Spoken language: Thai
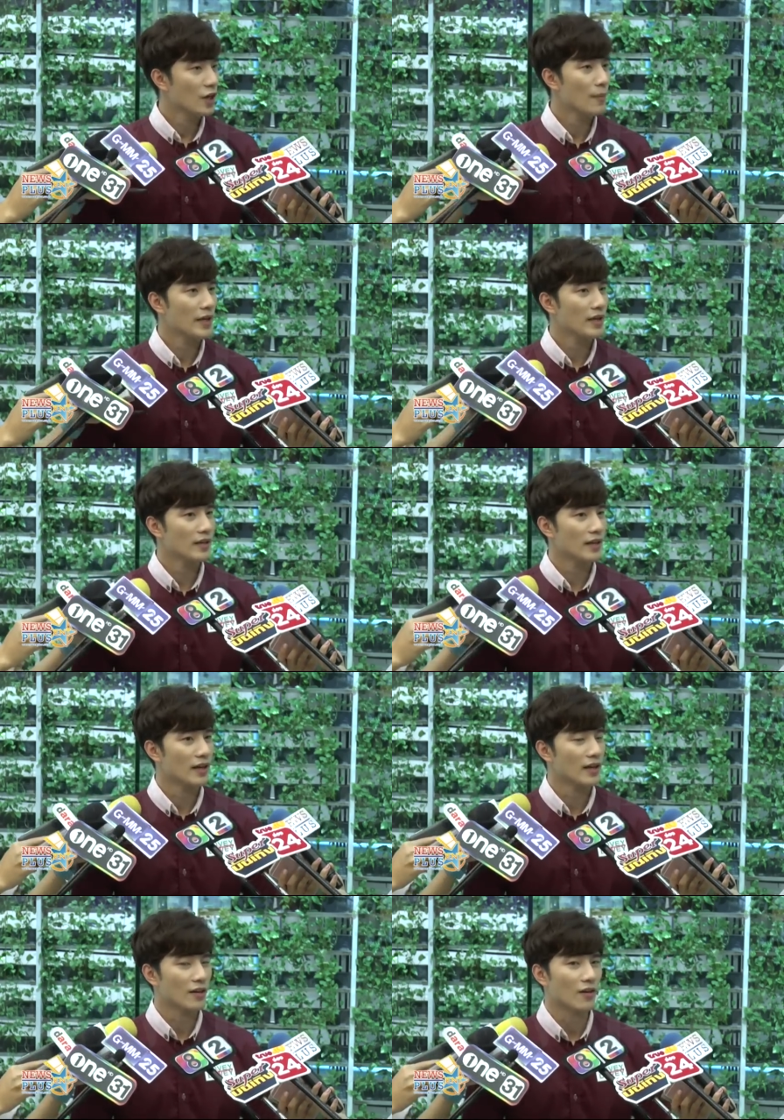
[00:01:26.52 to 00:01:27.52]
ก็มีทั้
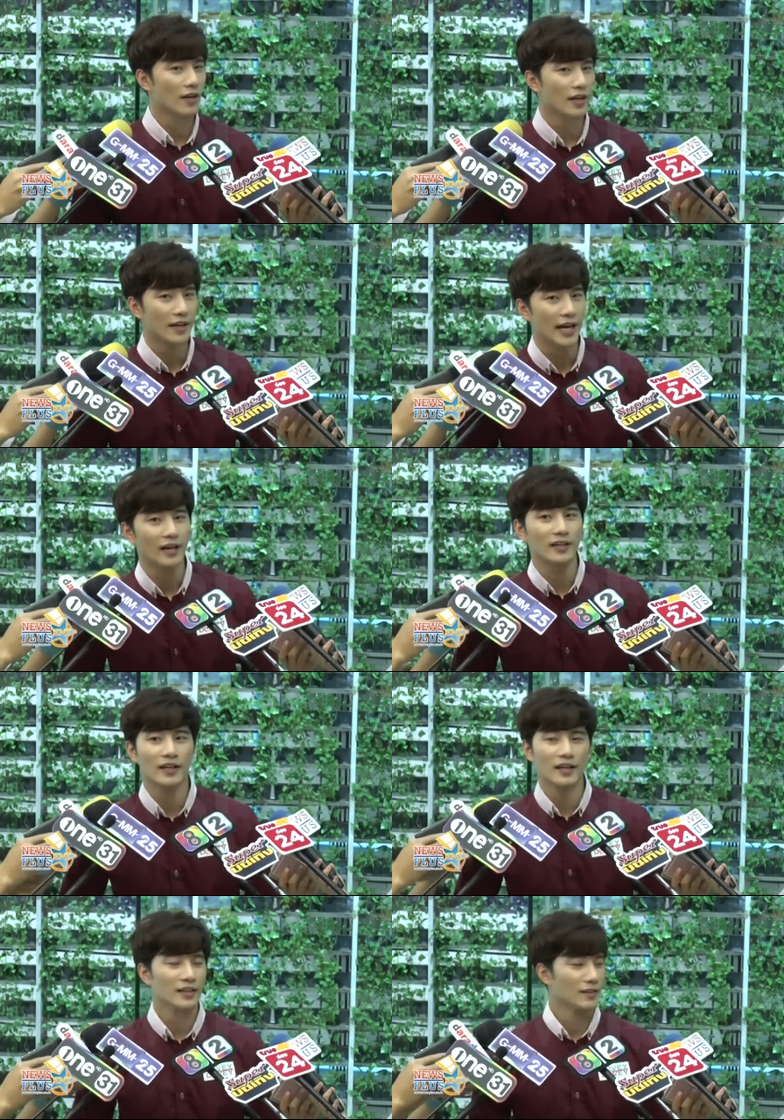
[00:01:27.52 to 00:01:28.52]
งละครและหนัง
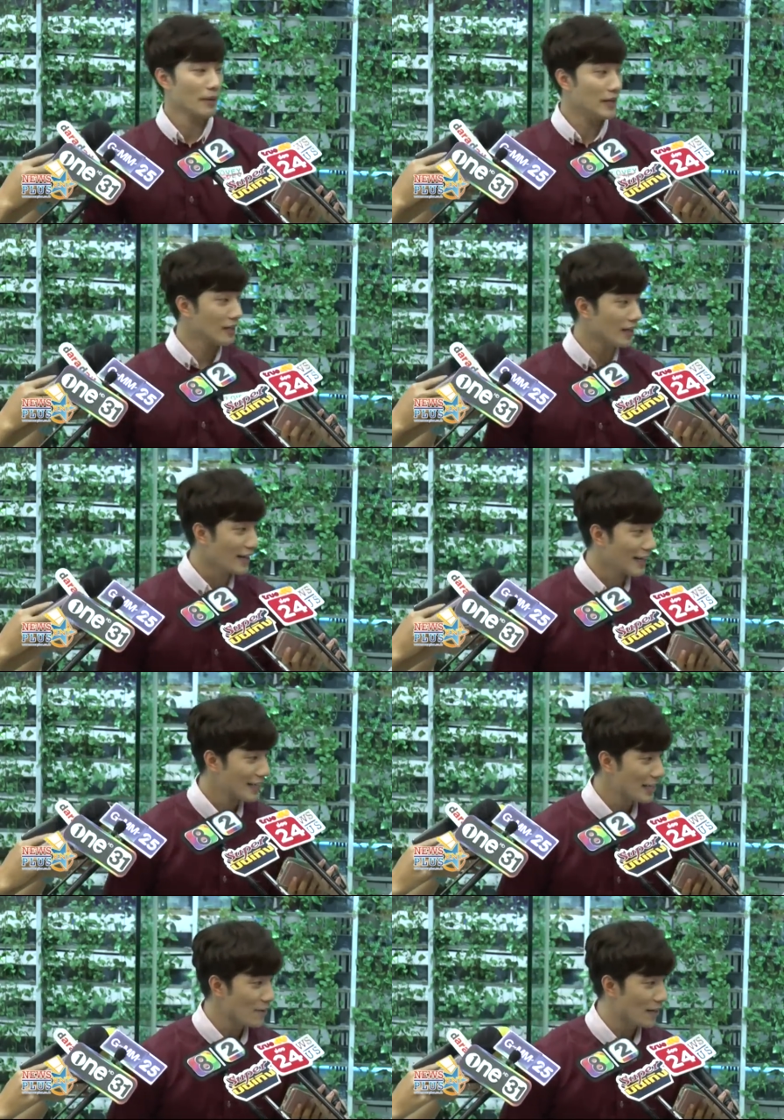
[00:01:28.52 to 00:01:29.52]
ฮะหมายถึงอะไรนะ
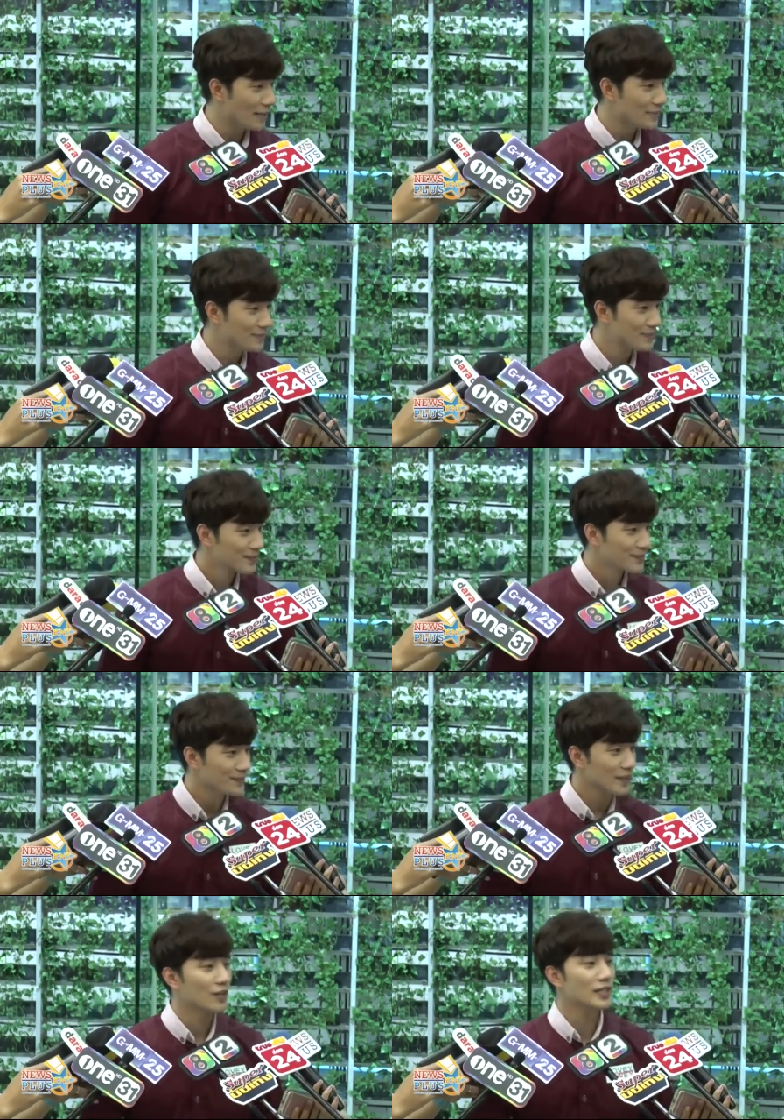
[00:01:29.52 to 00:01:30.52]
กิฟต์หรอ
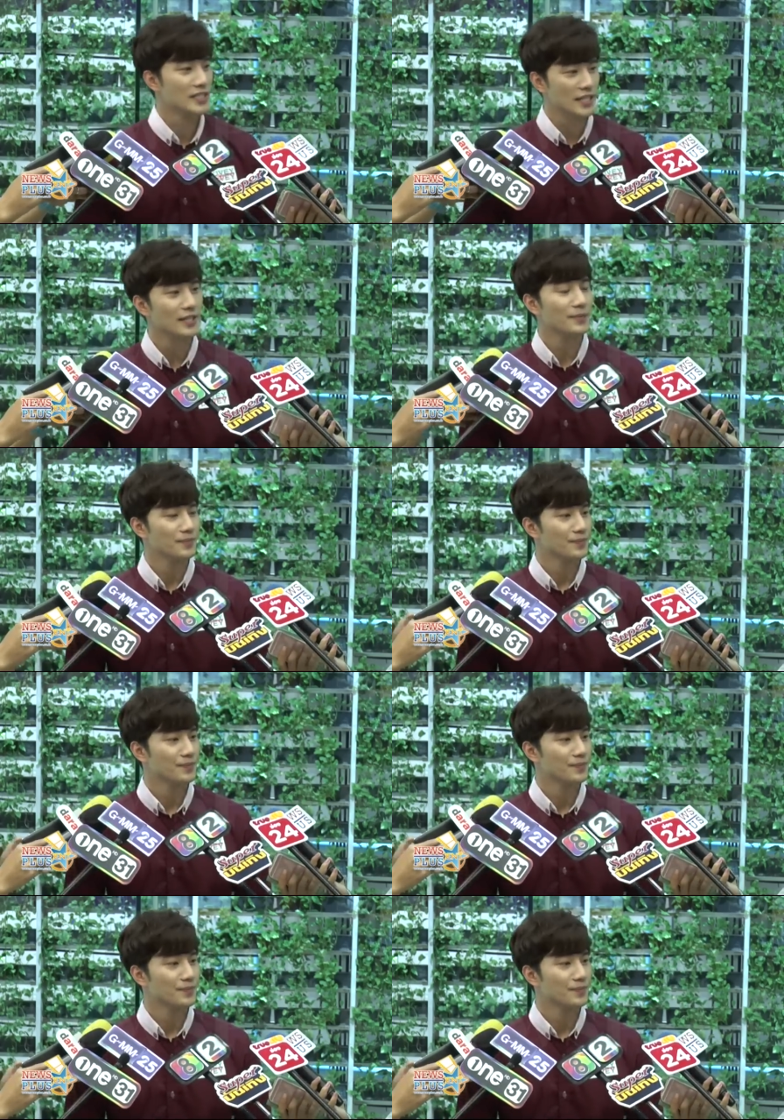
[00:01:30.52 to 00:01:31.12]
เอาที่จีน